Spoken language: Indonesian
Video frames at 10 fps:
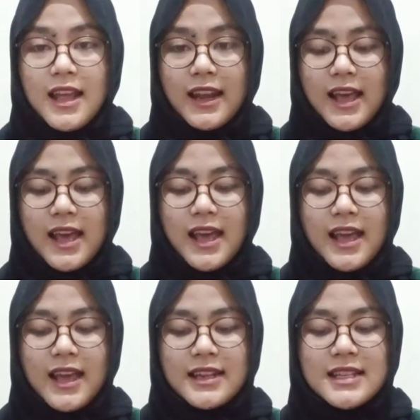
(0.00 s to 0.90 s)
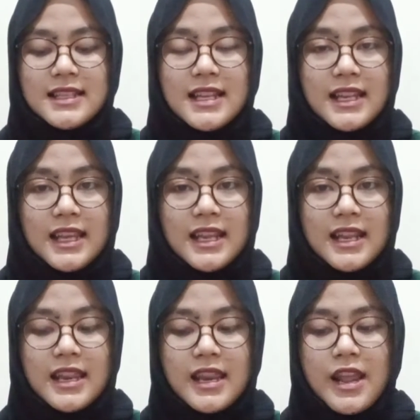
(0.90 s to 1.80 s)
Nah, di sini
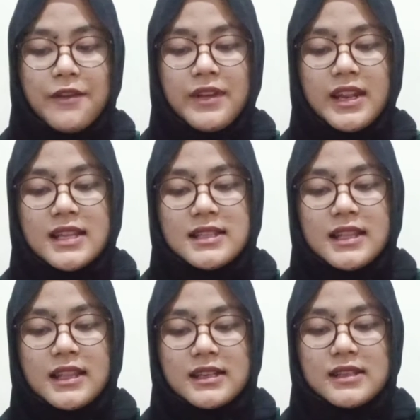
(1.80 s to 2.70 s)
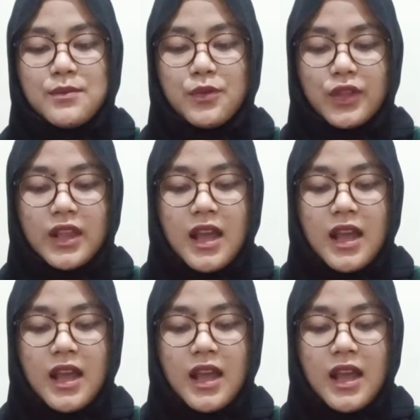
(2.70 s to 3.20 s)
definisi tersebut